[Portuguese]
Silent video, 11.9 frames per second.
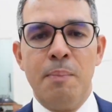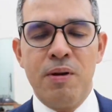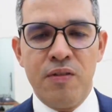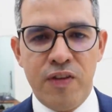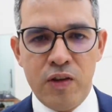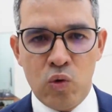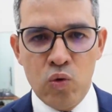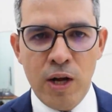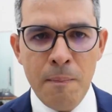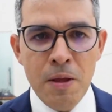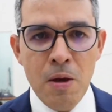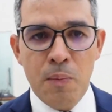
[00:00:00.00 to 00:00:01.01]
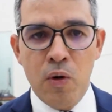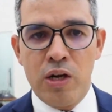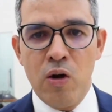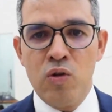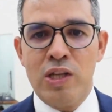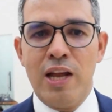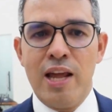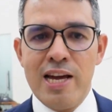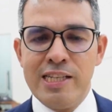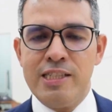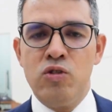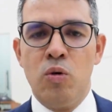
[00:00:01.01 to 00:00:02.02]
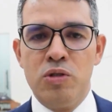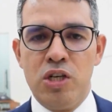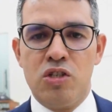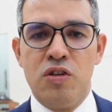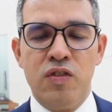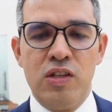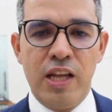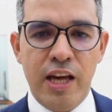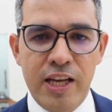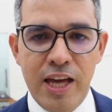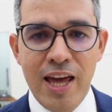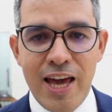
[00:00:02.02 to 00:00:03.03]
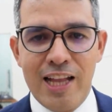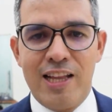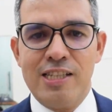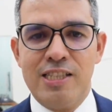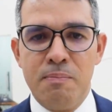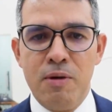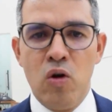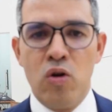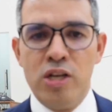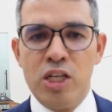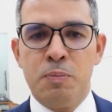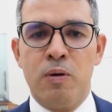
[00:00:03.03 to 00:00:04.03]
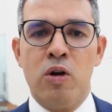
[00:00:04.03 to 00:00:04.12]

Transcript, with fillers: prefeitura, porque o interesse e o objetivo dele é trazer melhorias para a